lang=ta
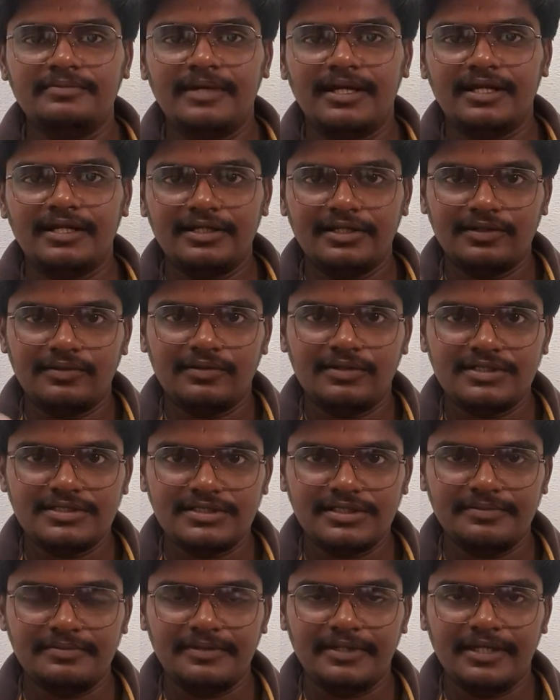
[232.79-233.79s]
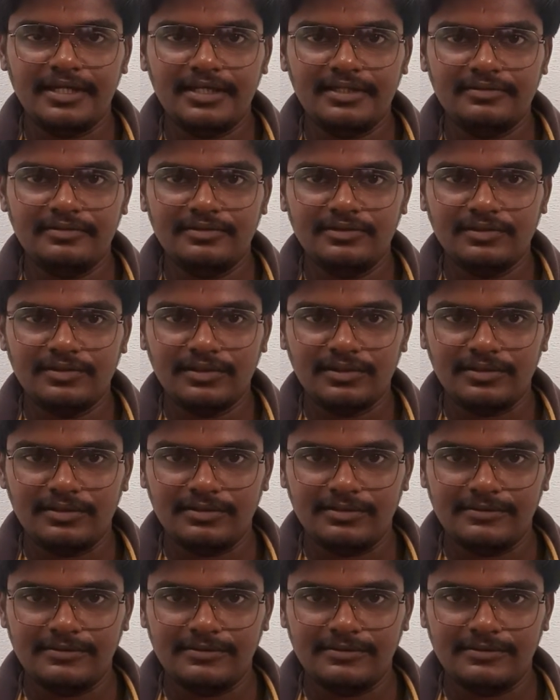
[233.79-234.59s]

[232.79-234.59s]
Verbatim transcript: மக்கள்கிட்ட கொண்டு சேர்ப்பீங்க அது வந்து ஒரு